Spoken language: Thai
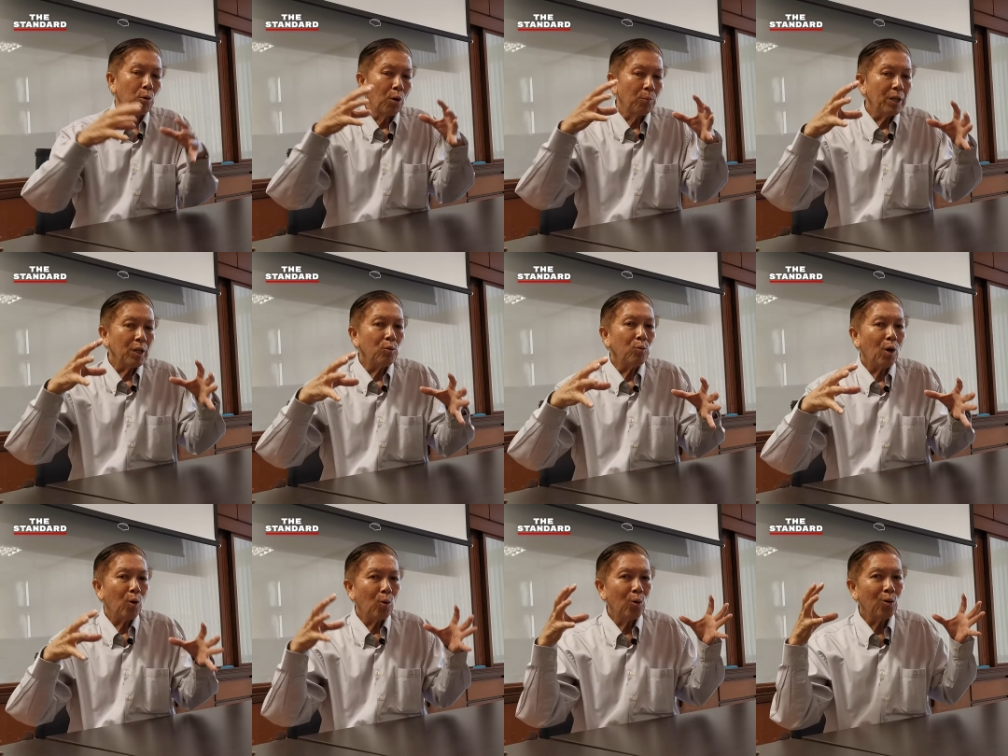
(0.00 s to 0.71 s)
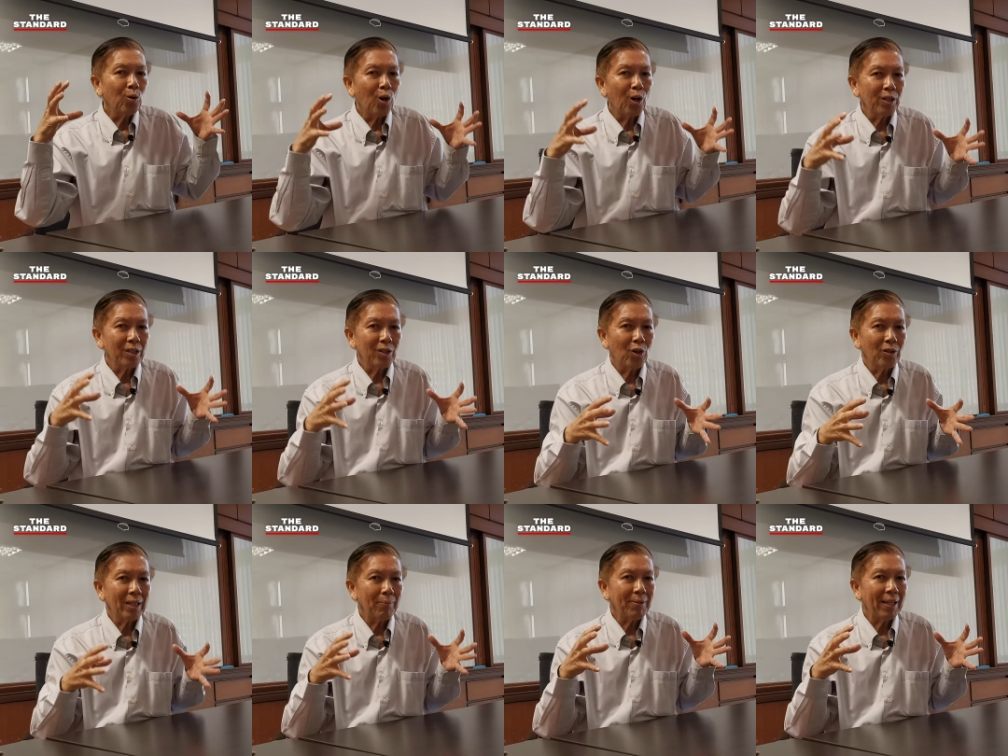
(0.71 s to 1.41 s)
ผมคิดว่าองค์กรก
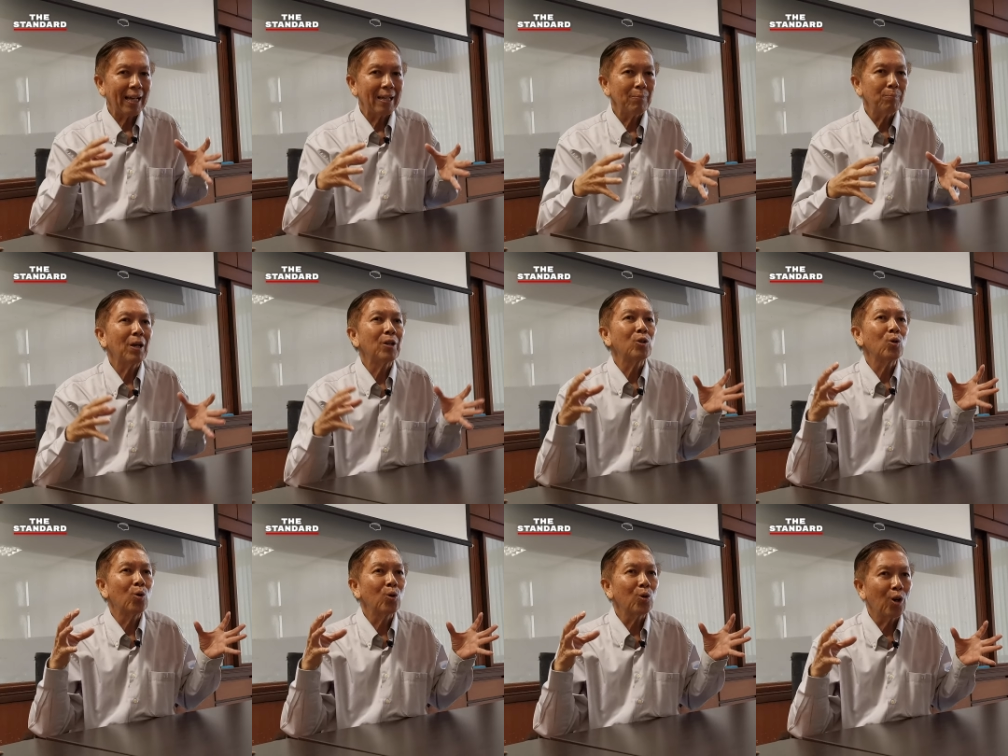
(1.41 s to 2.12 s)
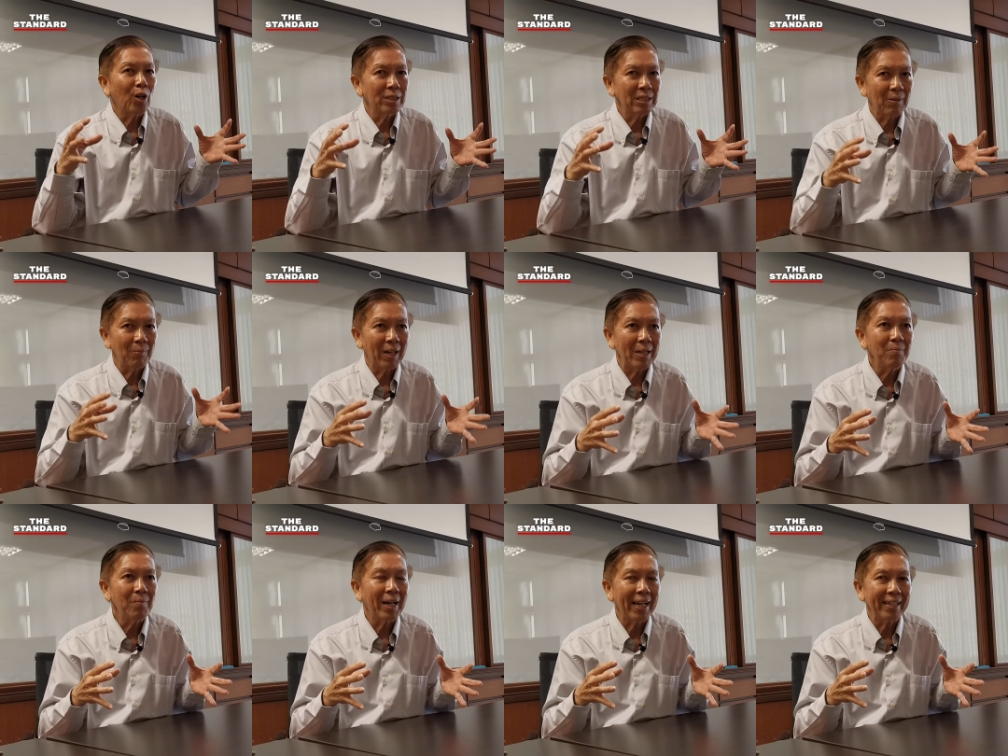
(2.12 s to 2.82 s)
องทัพไทยเป็นองค์กรส
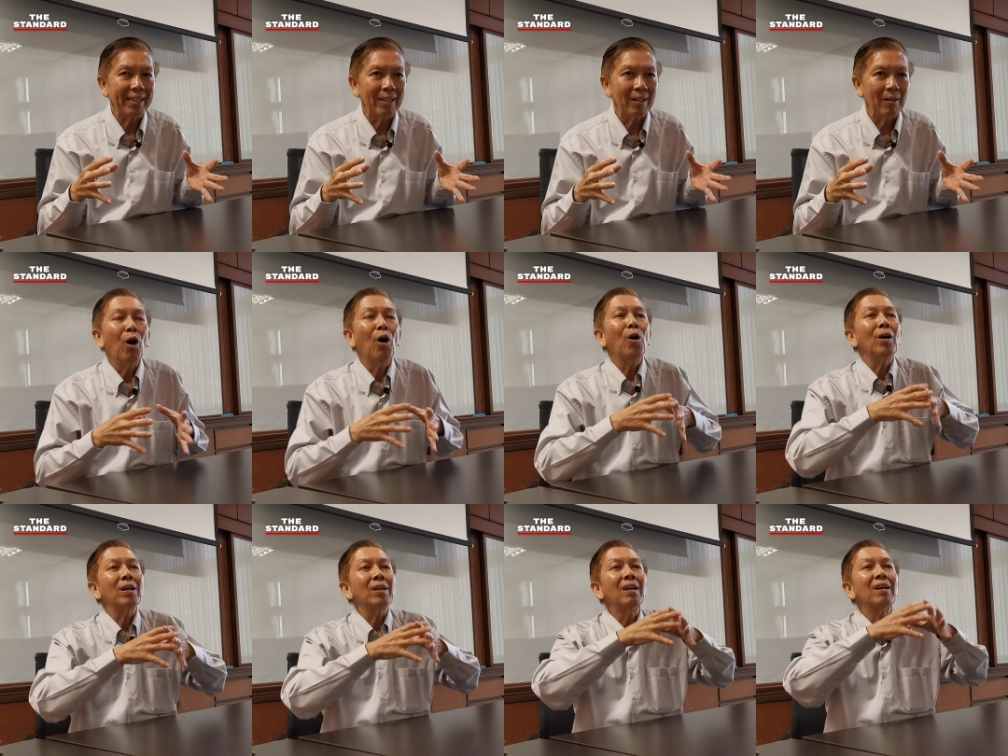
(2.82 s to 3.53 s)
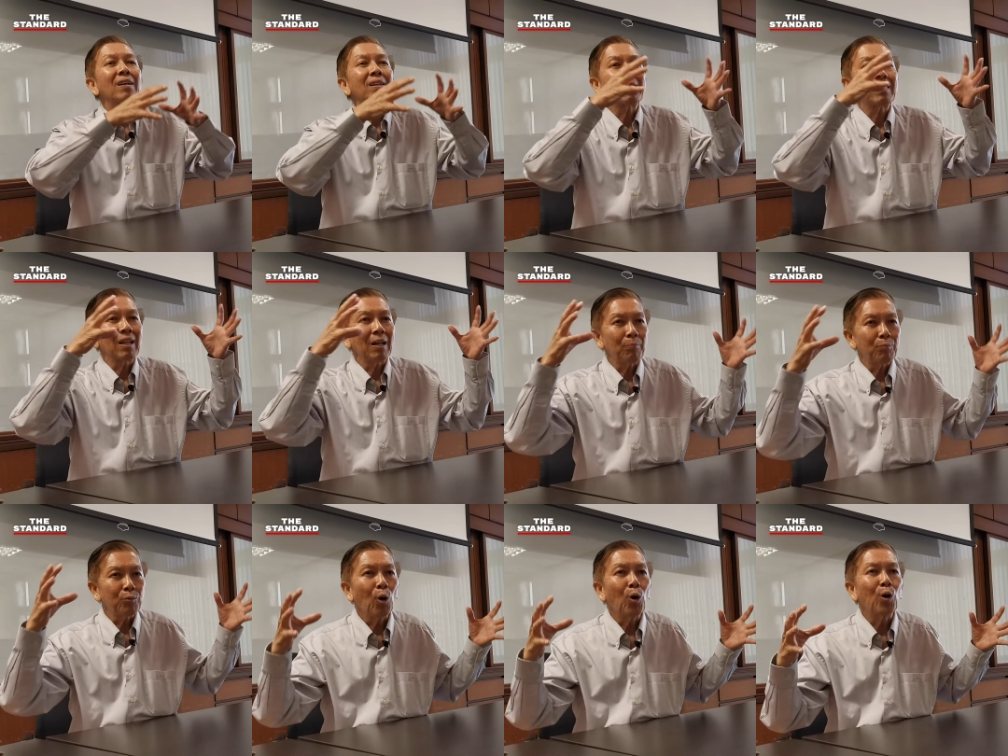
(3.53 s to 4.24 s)
มัยใหม่เพราะเกิดเติ
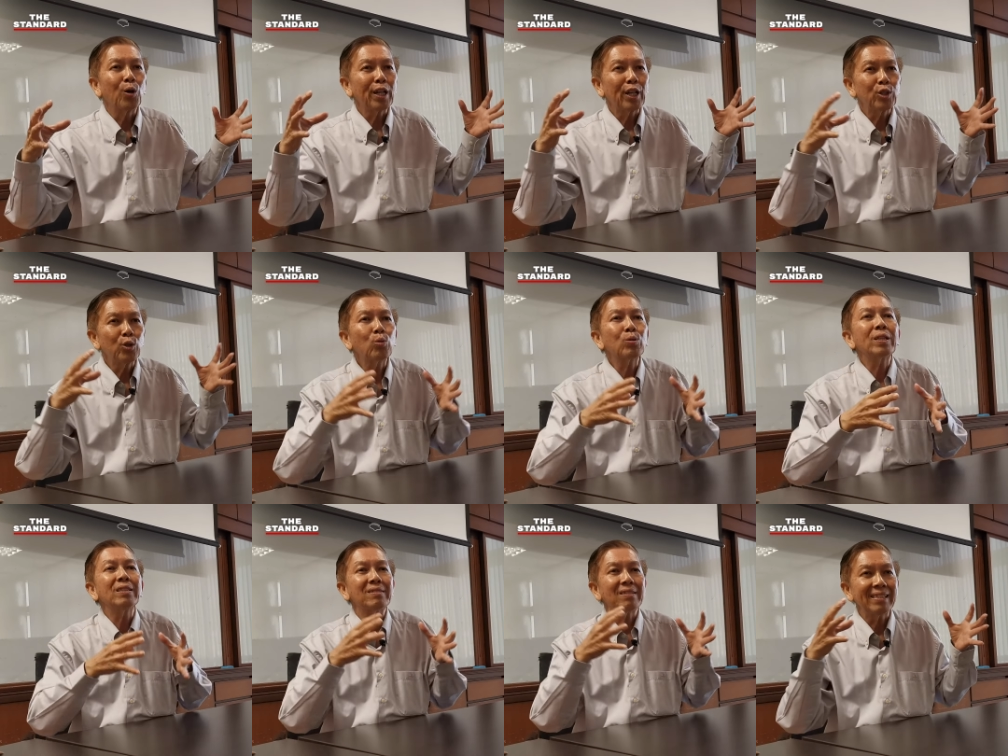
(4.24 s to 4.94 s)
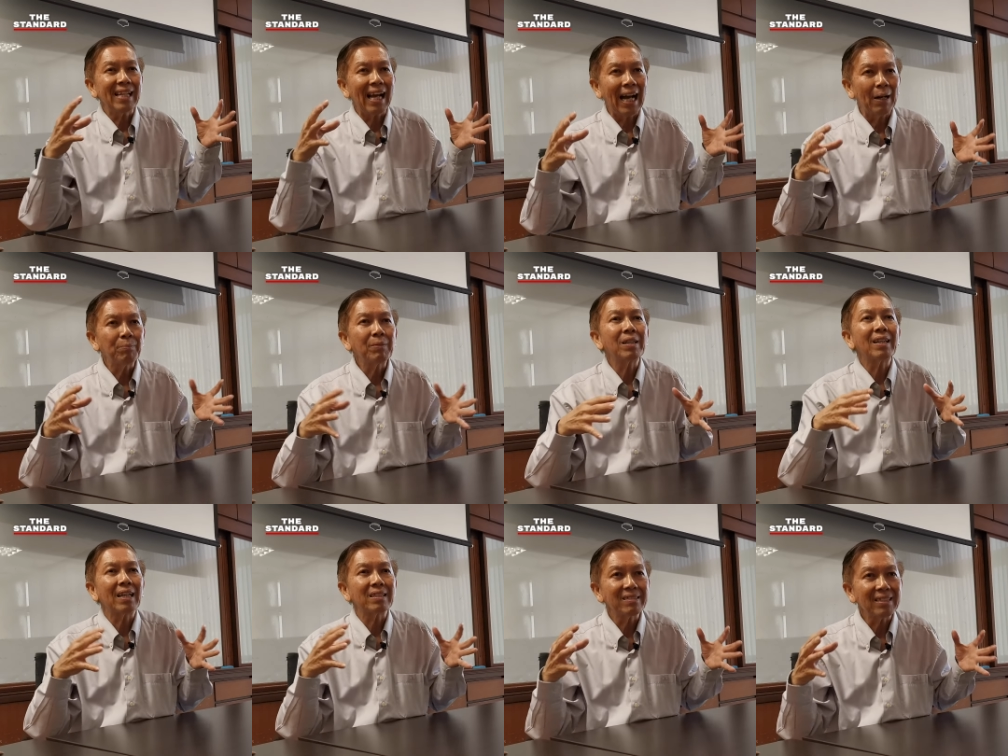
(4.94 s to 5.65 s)
บโตในยุคที่สยาม
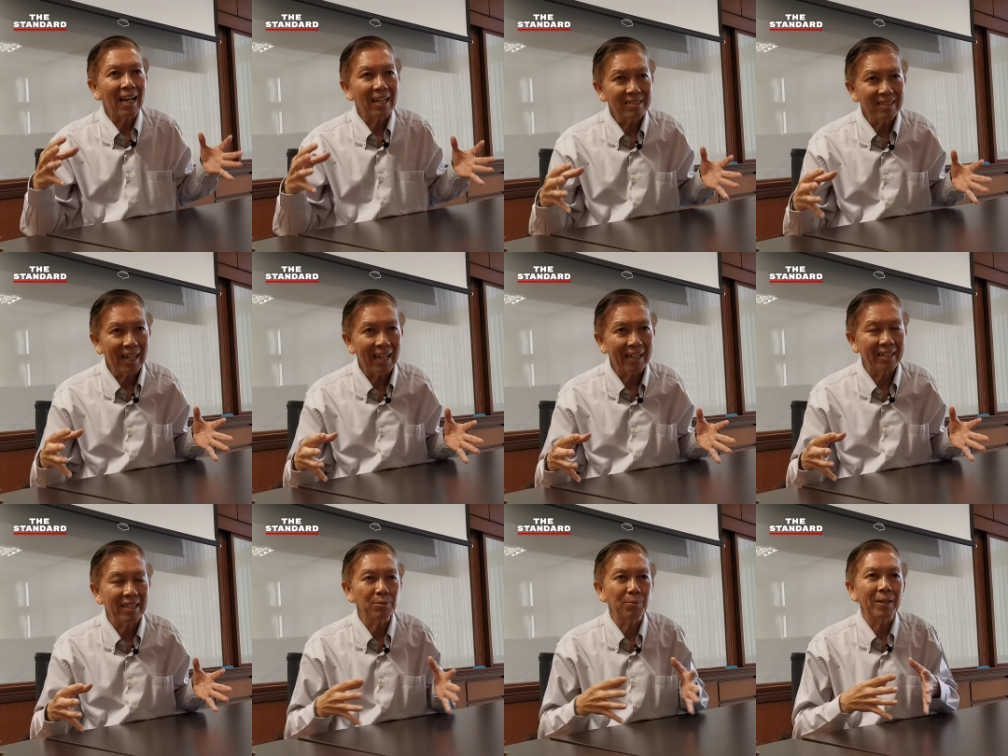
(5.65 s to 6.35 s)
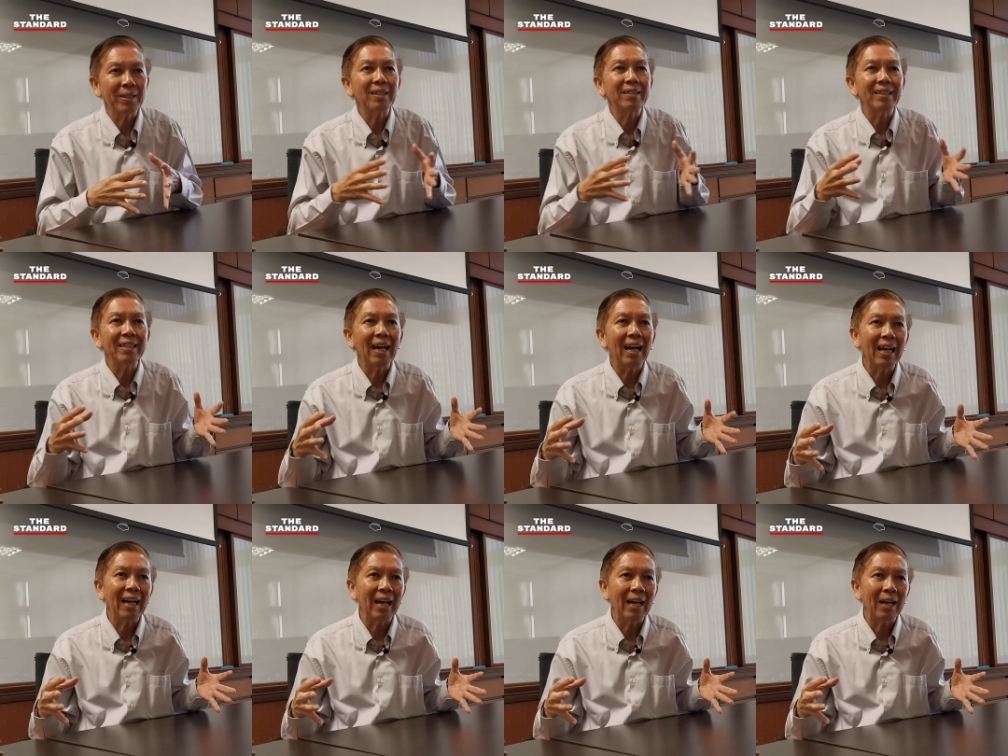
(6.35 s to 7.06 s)
กำลังสร้างชาติในสมัยรัชกาลที่
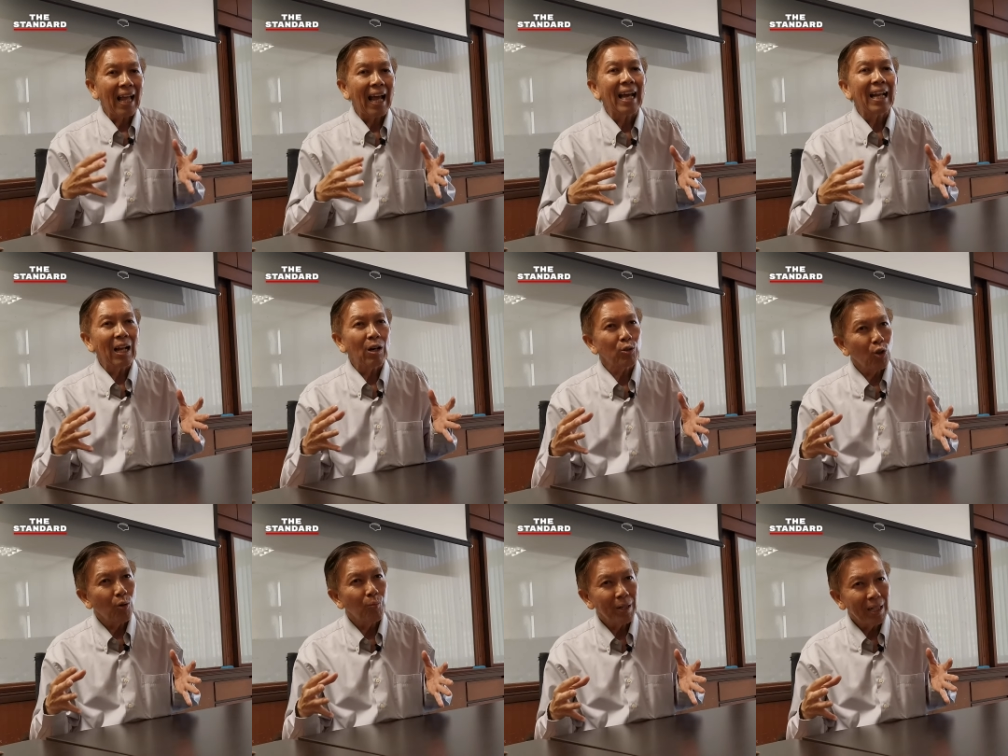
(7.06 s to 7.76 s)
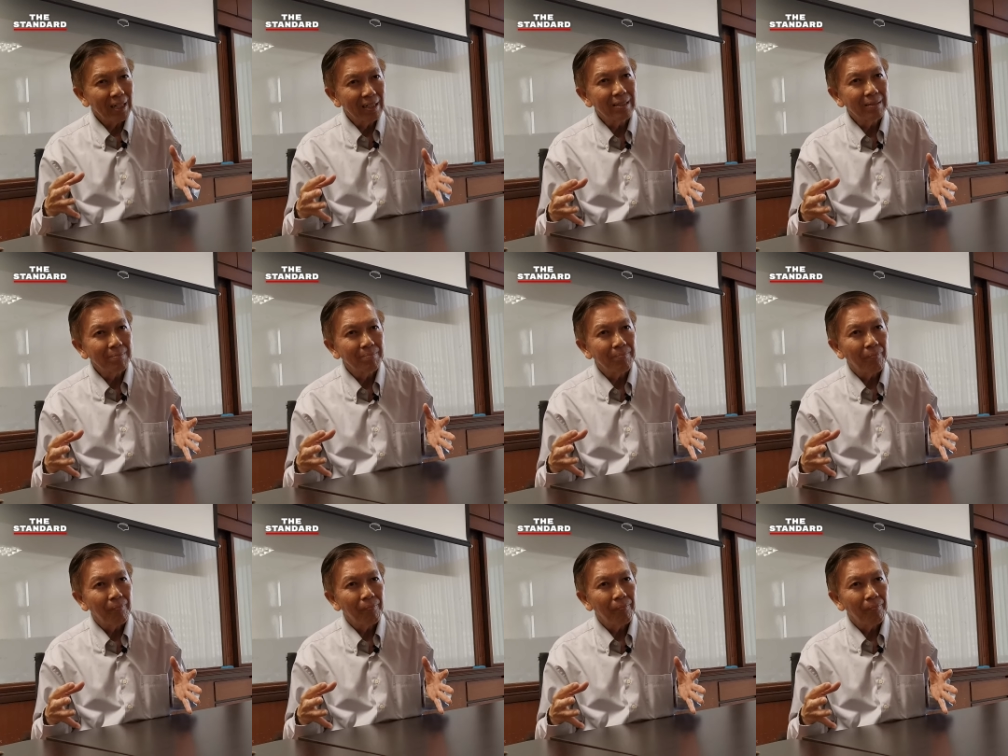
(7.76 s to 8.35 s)
ห้าแต่เราต้องไม่ลืม